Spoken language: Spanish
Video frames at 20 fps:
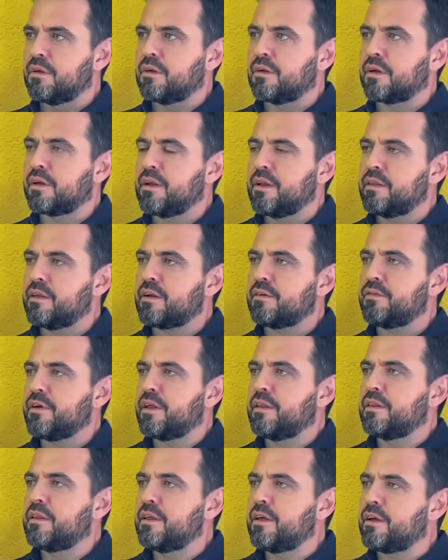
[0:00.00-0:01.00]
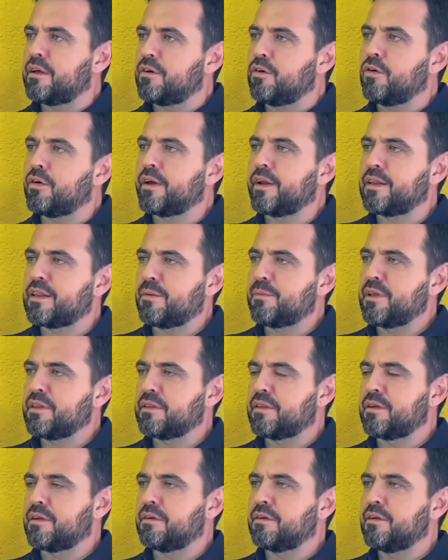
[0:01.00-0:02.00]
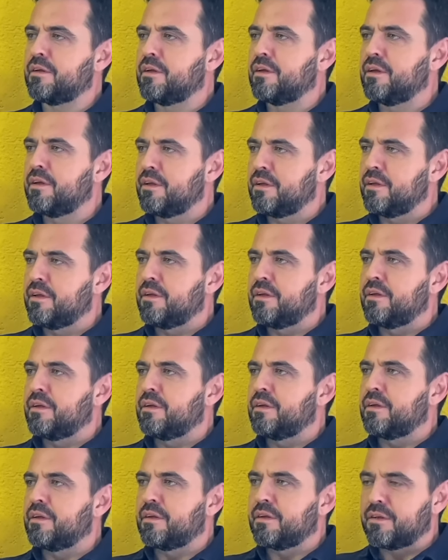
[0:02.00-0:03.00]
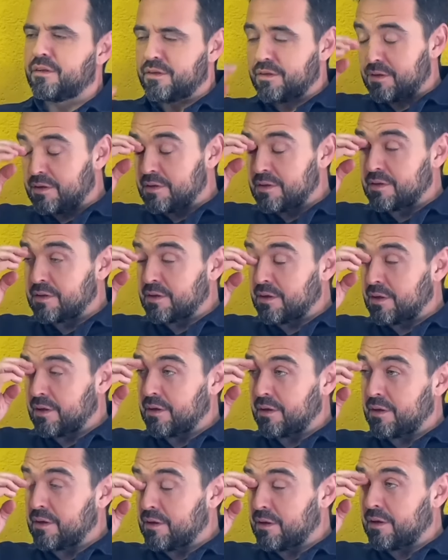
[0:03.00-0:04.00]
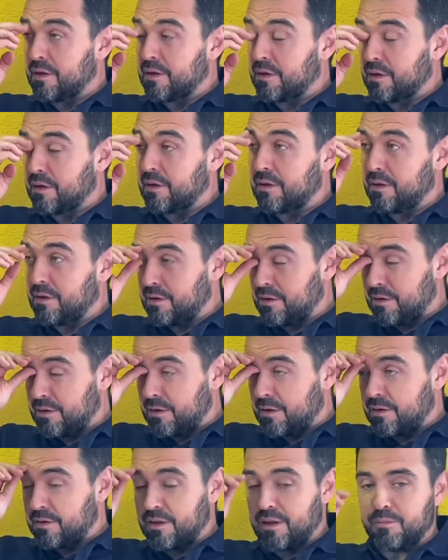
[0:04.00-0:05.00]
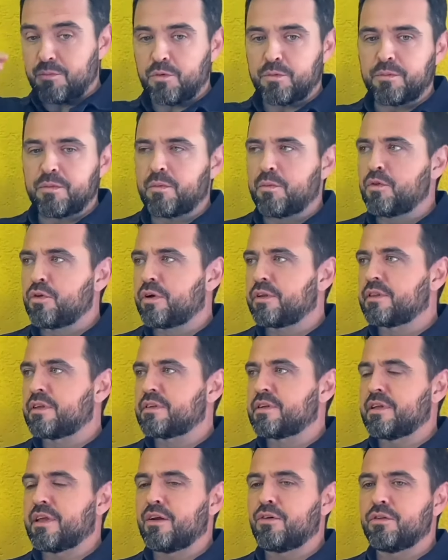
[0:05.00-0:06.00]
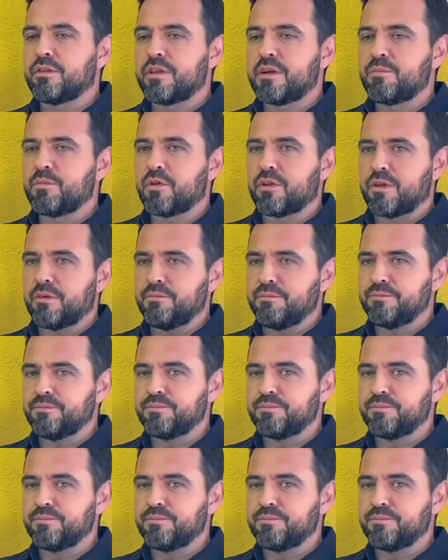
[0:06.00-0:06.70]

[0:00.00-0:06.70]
¿A quién hace referencia concretamente? Si, eh, del mismo modo que te señalo el trípode,